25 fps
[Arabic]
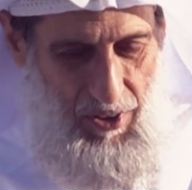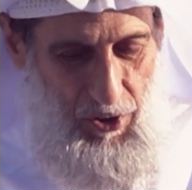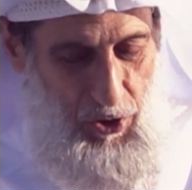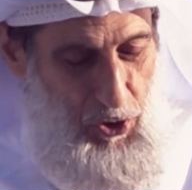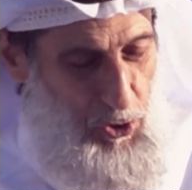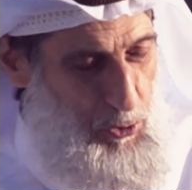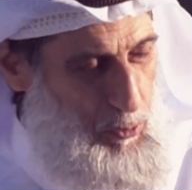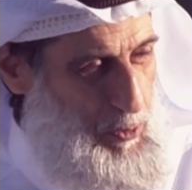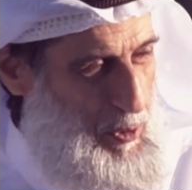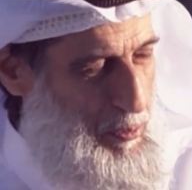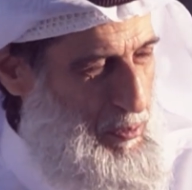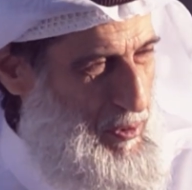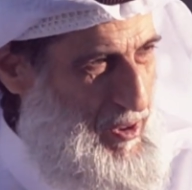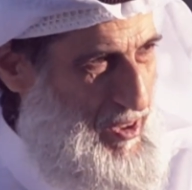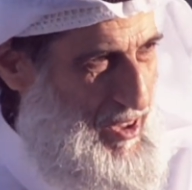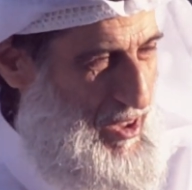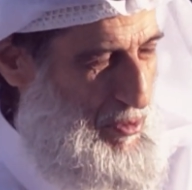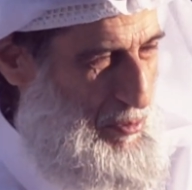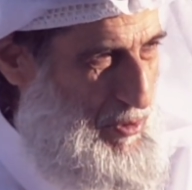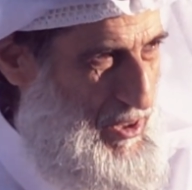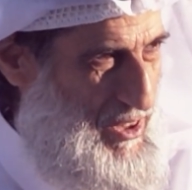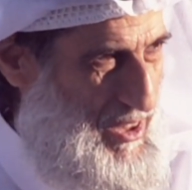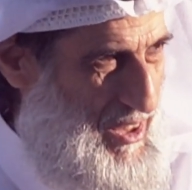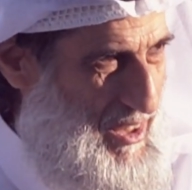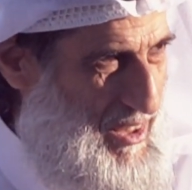عتبة بن
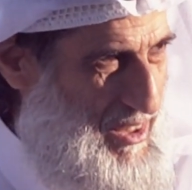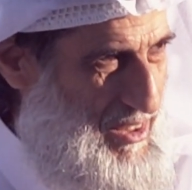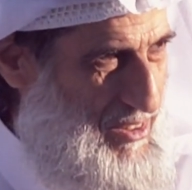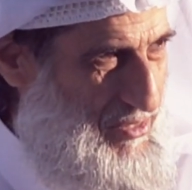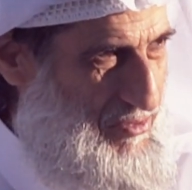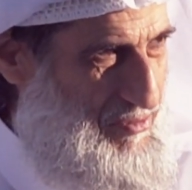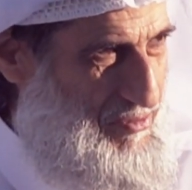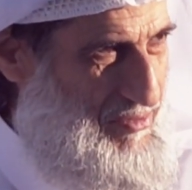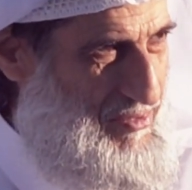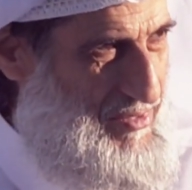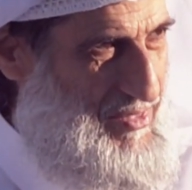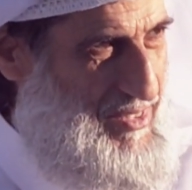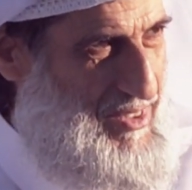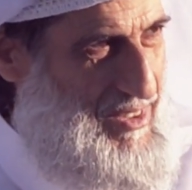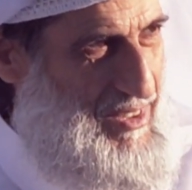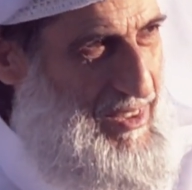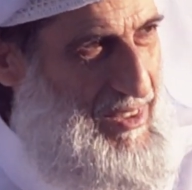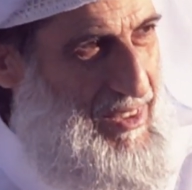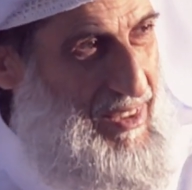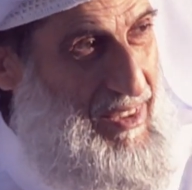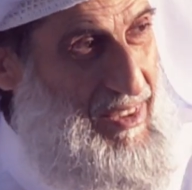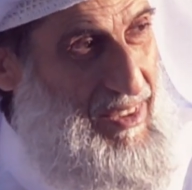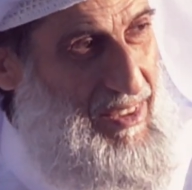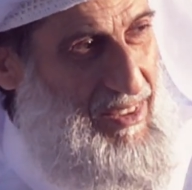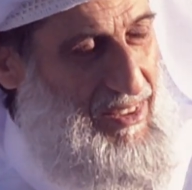ربيعة
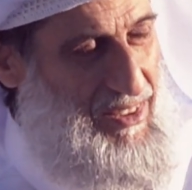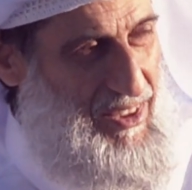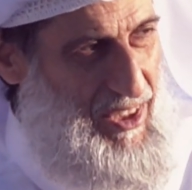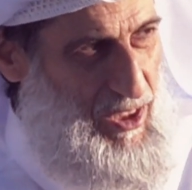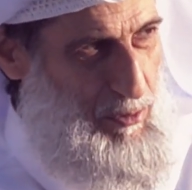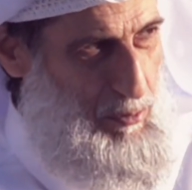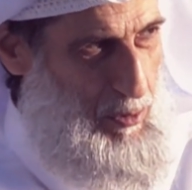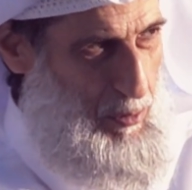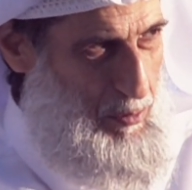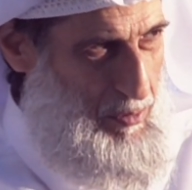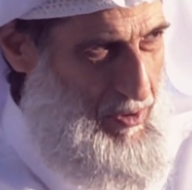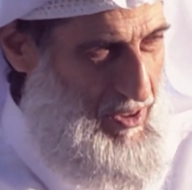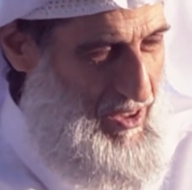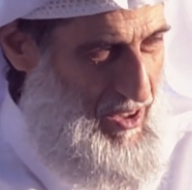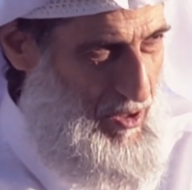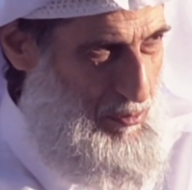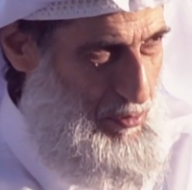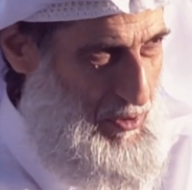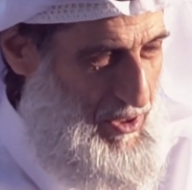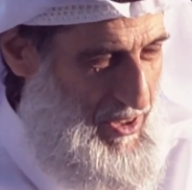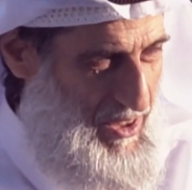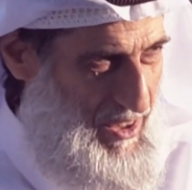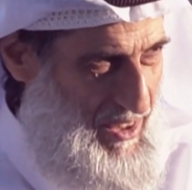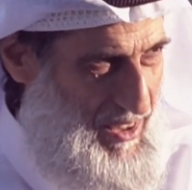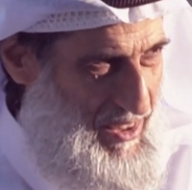شيبة بن
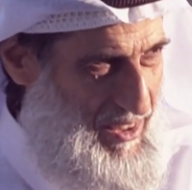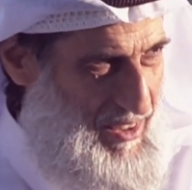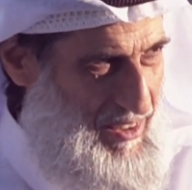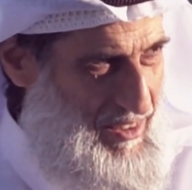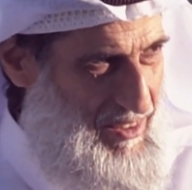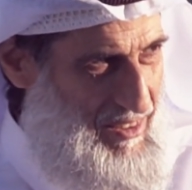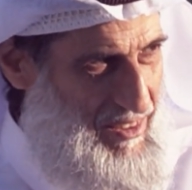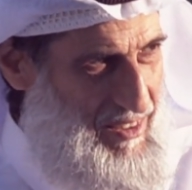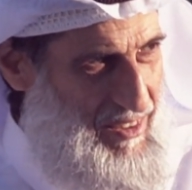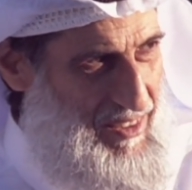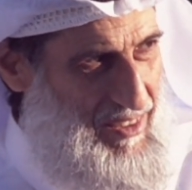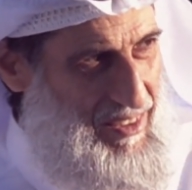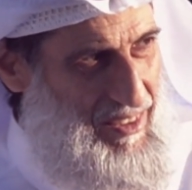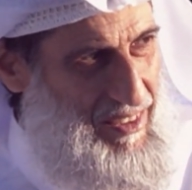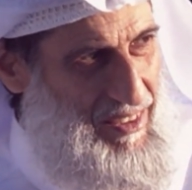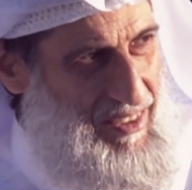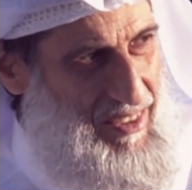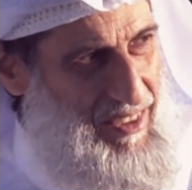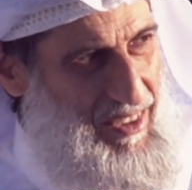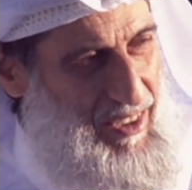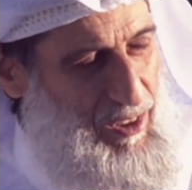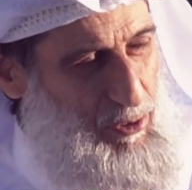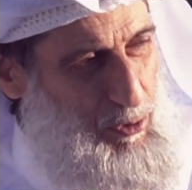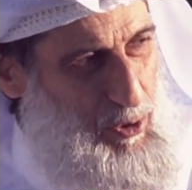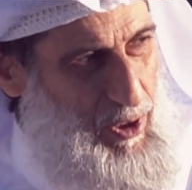ربيعة
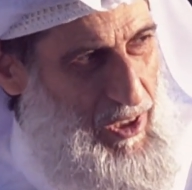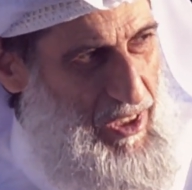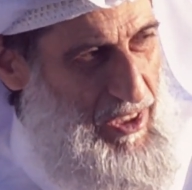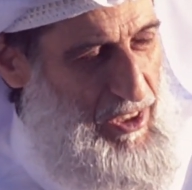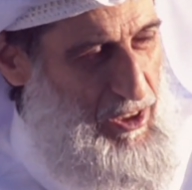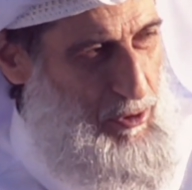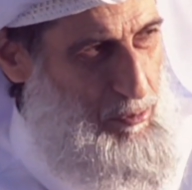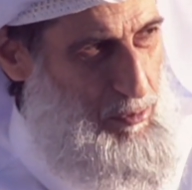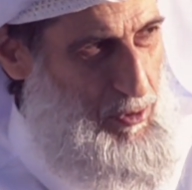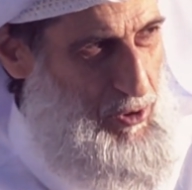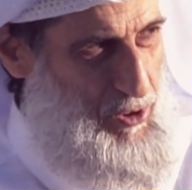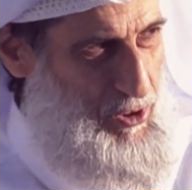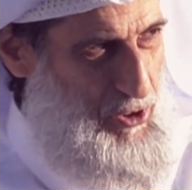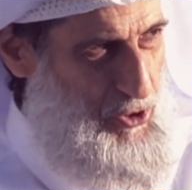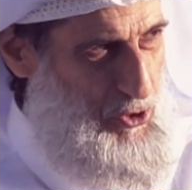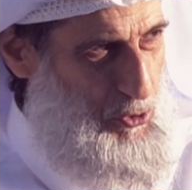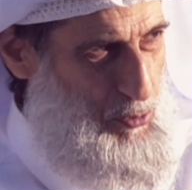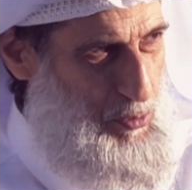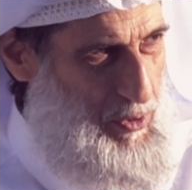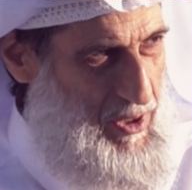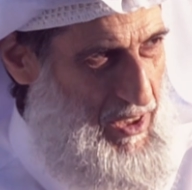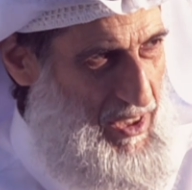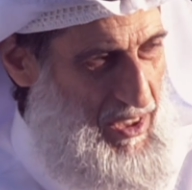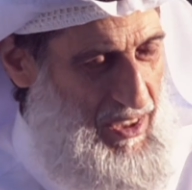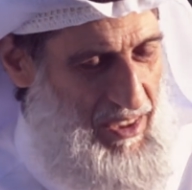الوليد بن
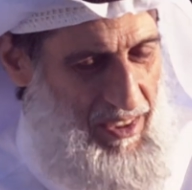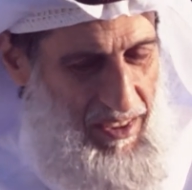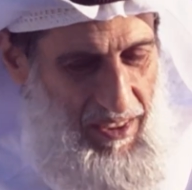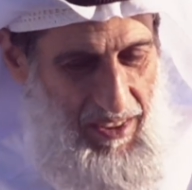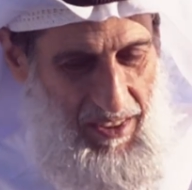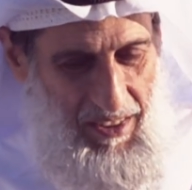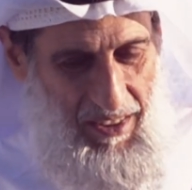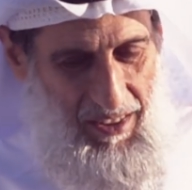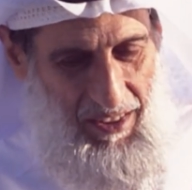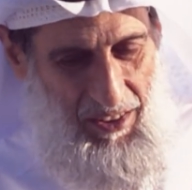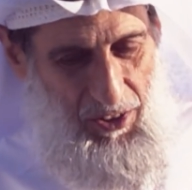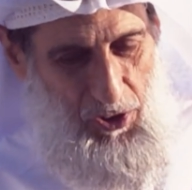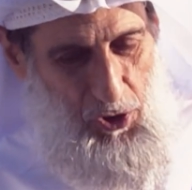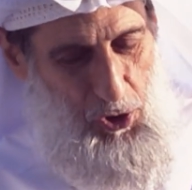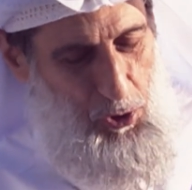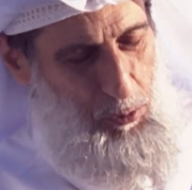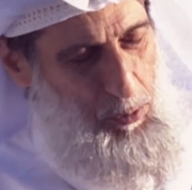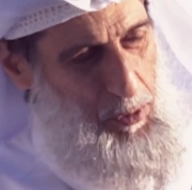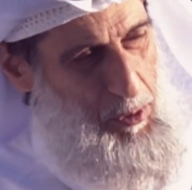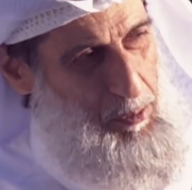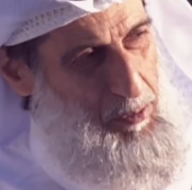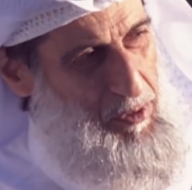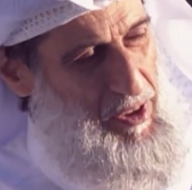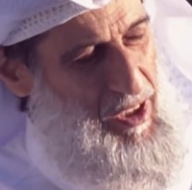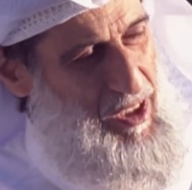عتبة
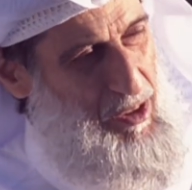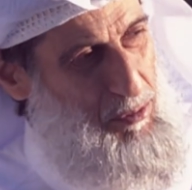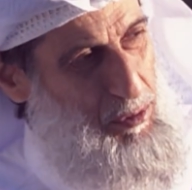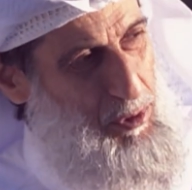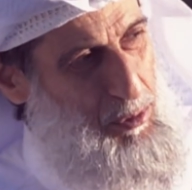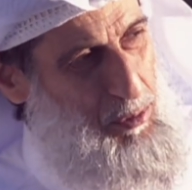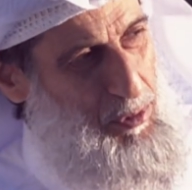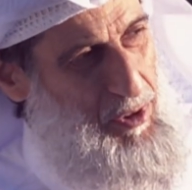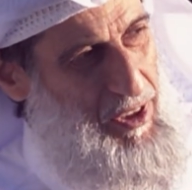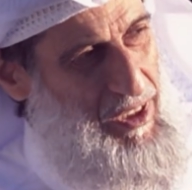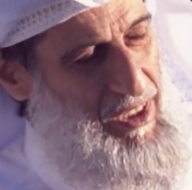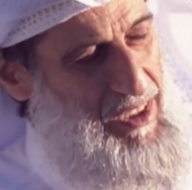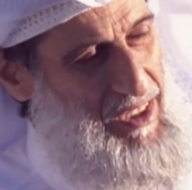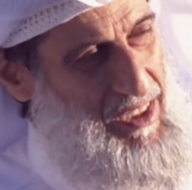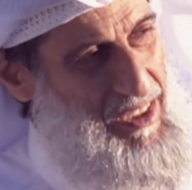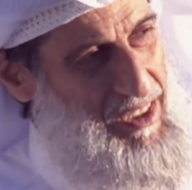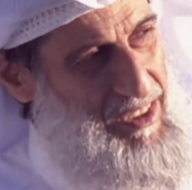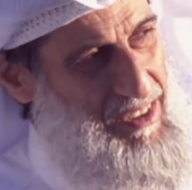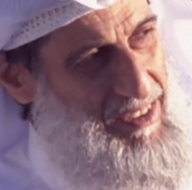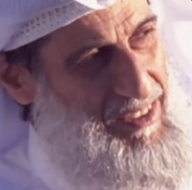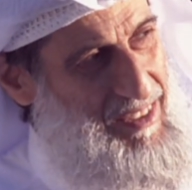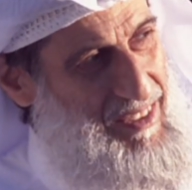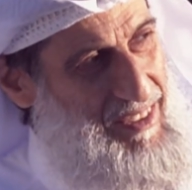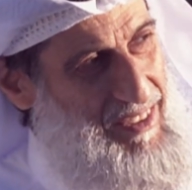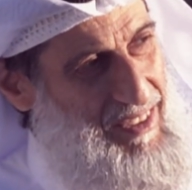عقبة بن أبي
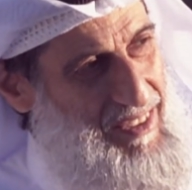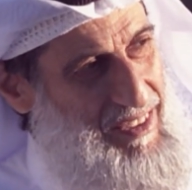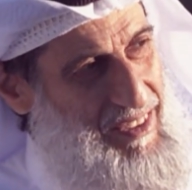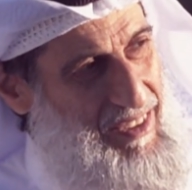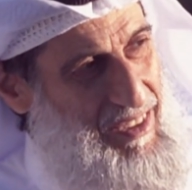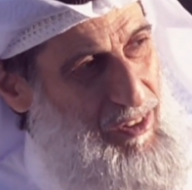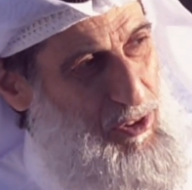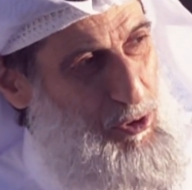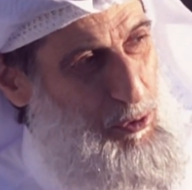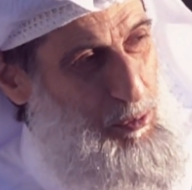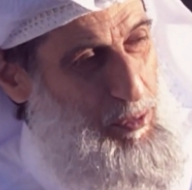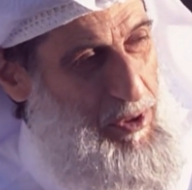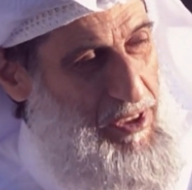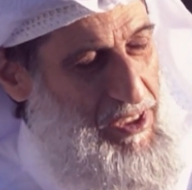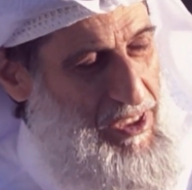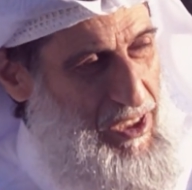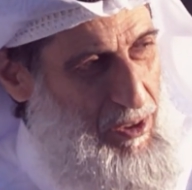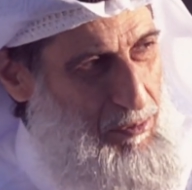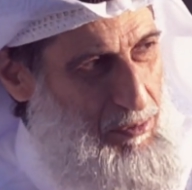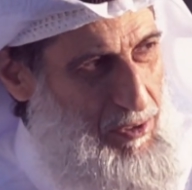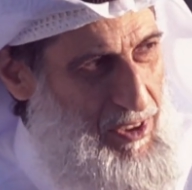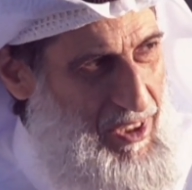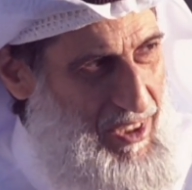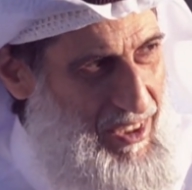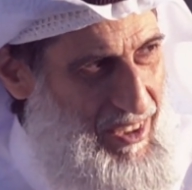معيط
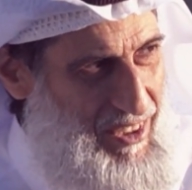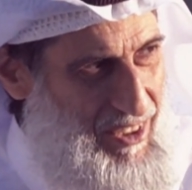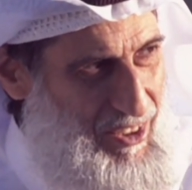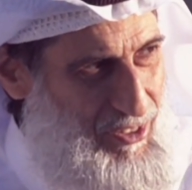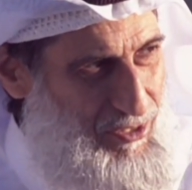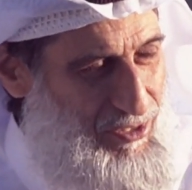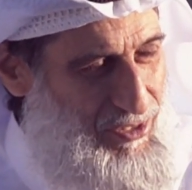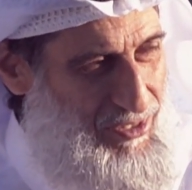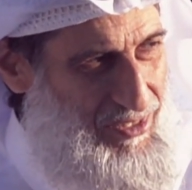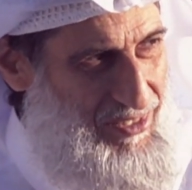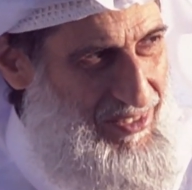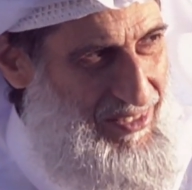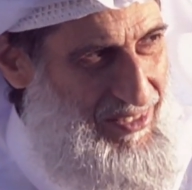أمية بن خلف